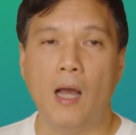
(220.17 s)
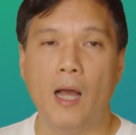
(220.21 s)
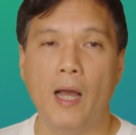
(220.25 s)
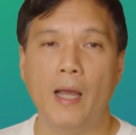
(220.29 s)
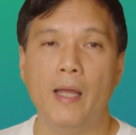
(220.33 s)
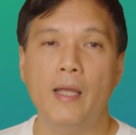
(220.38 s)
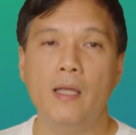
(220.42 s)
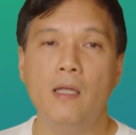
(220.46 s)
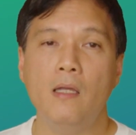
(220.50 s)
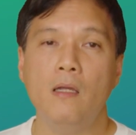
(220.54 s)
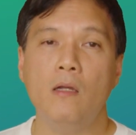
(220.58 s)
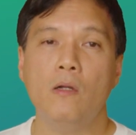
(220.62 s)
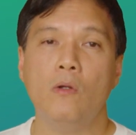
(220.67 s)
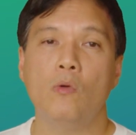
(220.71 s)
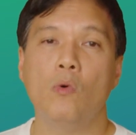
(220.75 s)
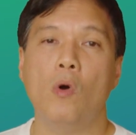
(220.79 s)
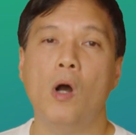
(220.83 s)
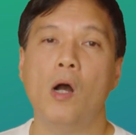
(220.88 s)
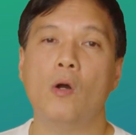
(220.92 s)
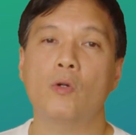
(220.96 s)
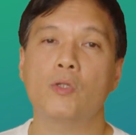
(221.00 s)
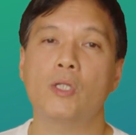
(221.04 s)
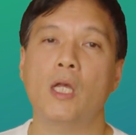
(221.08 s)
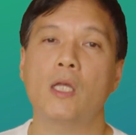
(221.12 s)
I.
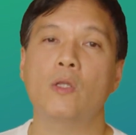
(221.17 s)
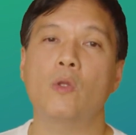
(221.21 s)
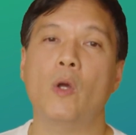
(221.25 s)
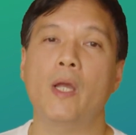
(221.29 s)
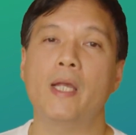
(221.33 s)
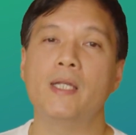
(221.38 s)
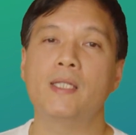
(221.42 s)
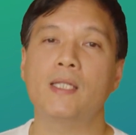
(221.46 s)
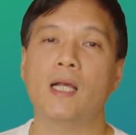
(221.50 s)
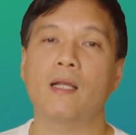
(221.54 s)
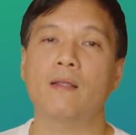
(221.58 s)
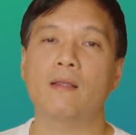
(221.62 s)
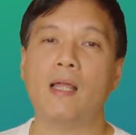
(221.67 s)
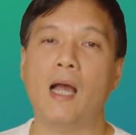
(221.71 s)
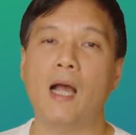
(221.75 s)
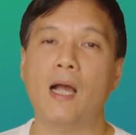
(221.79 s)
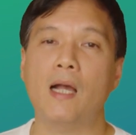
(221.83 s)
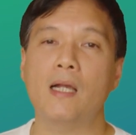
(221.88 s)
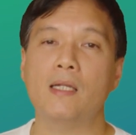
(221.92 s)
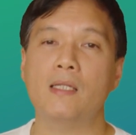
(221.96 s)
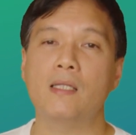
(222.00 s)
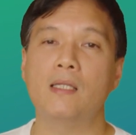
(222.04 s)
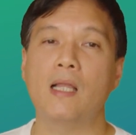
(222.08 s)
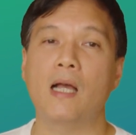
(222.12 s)
Kung akusado ay isang
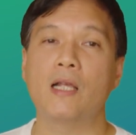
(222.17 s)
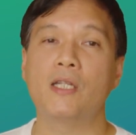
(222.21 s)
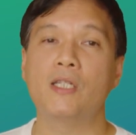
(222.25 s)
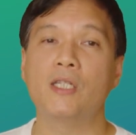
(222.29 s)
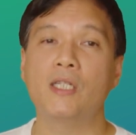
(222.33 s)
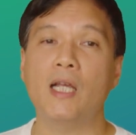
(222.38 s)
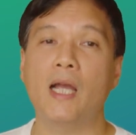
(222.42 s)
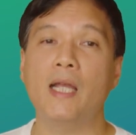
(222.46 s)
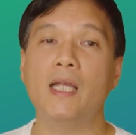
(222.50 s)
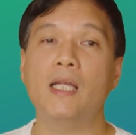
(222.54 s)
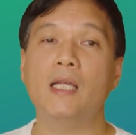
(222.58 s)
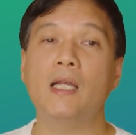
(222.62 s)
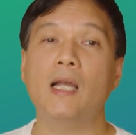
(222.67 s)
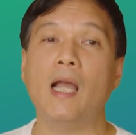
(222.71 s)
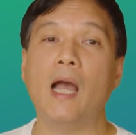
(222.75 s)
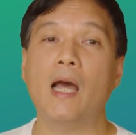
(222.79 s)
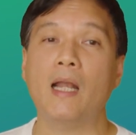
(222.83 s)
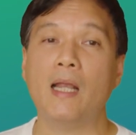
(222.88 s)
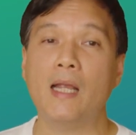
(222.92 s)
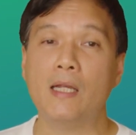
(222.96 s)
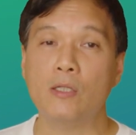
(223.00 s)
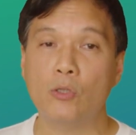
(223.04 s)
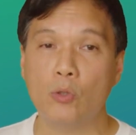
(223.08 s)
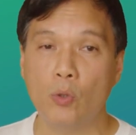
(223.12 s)
takas ng siya'y
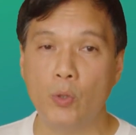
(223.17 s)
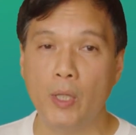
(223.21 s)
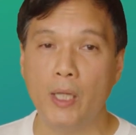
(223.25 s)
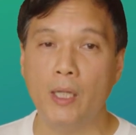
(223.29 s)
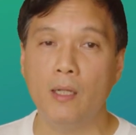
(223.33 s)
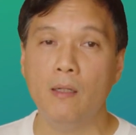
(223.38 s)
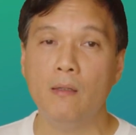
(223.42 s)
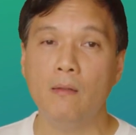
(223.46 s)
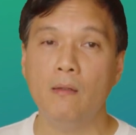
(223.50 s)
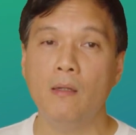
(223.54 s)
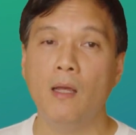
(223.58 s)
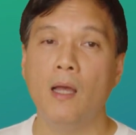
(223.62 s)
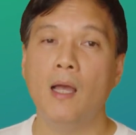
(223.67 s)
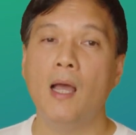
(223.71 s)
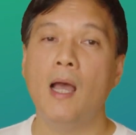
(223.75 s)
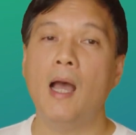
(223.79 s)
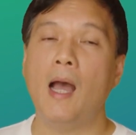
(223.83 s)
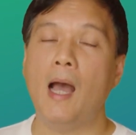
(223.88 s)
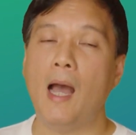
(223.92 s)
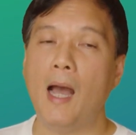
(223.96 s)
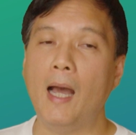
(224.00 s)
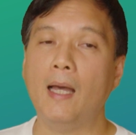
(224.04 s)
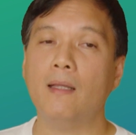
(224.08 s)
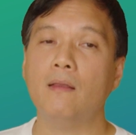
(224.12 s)
arestuhin.
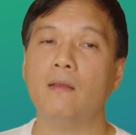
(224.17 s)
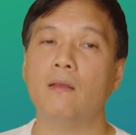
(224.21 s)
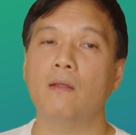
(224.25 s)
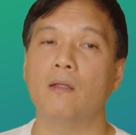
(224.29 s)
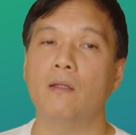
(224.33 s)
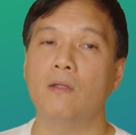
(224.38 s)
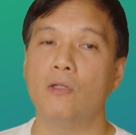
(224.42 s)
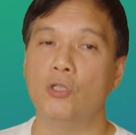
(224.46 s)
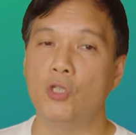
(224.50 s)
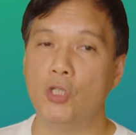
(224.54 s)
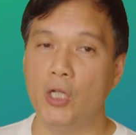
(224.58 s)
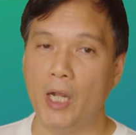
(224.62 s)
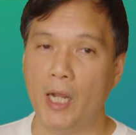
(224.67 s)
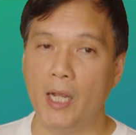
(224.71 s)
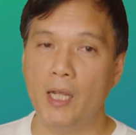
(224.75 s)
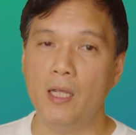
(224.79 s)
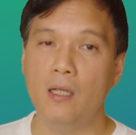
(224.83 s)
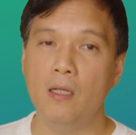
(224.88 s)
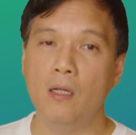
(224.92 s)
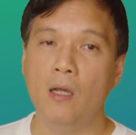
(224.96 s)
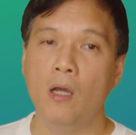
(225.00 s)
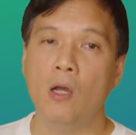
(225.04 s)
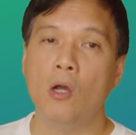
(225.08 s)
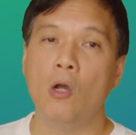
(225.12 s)
At
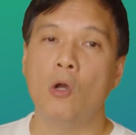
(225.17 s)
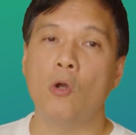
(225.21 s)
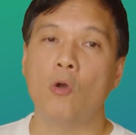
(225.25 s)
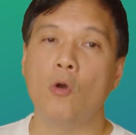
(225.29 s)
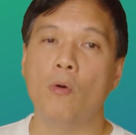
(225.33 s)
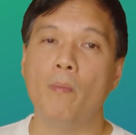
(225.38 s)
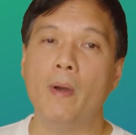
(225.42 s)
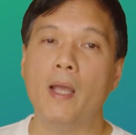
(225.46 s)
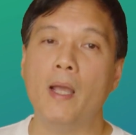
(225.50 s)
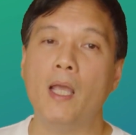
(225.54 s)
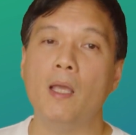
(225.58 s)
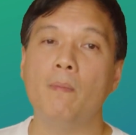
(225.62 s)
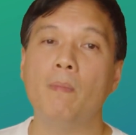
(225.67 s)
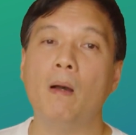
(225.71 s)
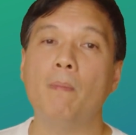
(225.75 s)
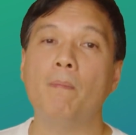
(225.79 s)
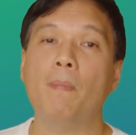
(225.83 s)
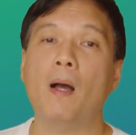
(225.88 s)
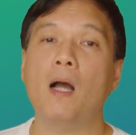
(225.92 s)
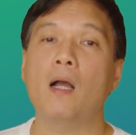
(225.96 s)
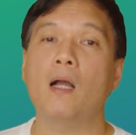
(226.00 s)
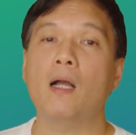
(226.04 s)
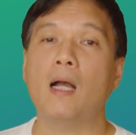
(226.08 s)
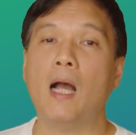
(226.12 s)
J kung may iba
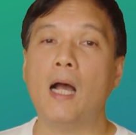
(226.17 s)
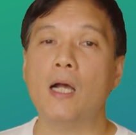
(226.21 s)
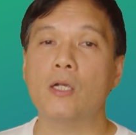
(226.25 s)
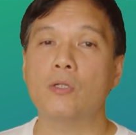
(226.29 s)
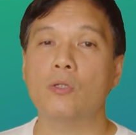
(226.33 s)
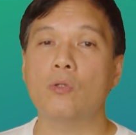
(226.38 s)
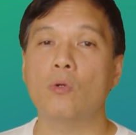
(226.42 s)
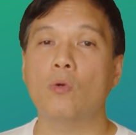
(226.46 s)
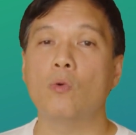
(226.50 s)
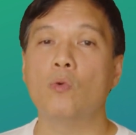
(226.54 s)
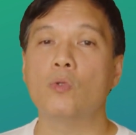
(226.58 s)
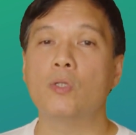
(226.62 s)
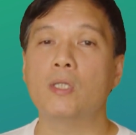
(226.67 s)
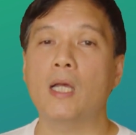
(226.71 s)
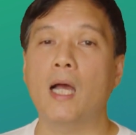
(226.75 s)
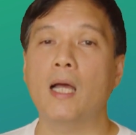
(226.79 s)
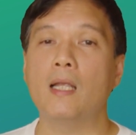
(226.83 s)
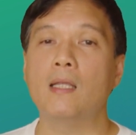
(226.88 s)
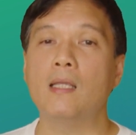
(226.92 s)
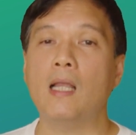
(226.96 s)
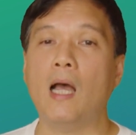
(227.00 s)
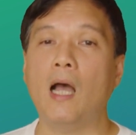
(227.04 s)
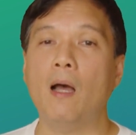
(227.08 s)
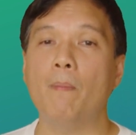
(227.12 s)
pang kaso kung
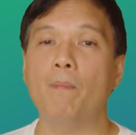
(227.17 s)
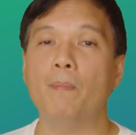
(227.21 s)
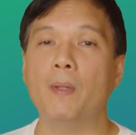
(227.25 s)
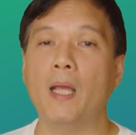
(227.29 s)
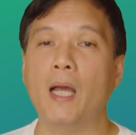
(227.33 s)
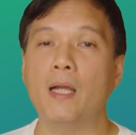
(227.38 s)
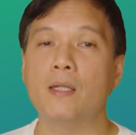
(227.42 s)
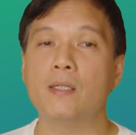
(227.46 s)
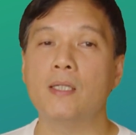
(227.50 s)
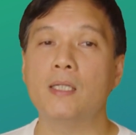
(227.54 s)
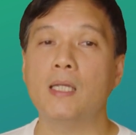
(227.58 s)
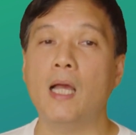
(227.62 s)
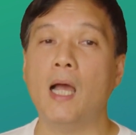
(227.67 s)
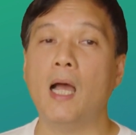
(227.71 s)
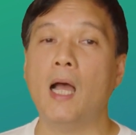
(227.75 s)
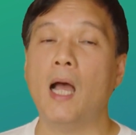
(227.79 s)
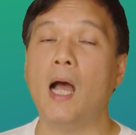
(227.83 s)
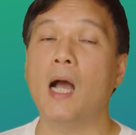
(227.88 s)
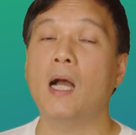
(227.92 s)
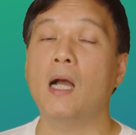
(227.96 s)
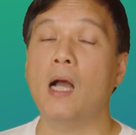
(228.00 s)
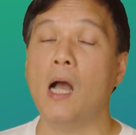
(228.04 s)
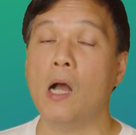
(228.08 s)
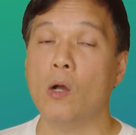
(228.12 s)
saan nakapiyansa
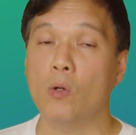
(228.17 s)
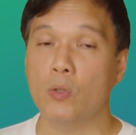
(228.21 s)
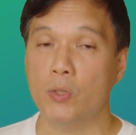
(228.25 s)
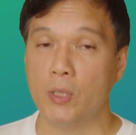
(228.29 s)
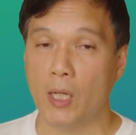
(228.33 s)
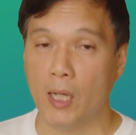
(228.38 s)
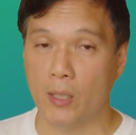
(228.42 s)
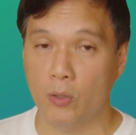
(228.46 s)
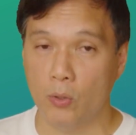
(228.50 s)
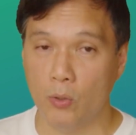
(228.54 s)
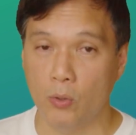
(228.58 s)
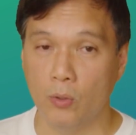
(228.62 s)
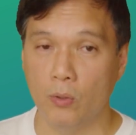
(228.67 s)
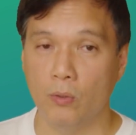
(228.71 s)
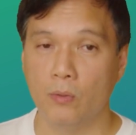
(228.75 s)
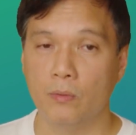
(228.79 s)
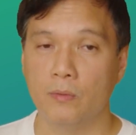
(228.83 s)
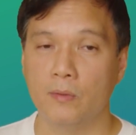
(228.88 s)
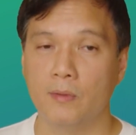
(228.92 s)
ang akusado.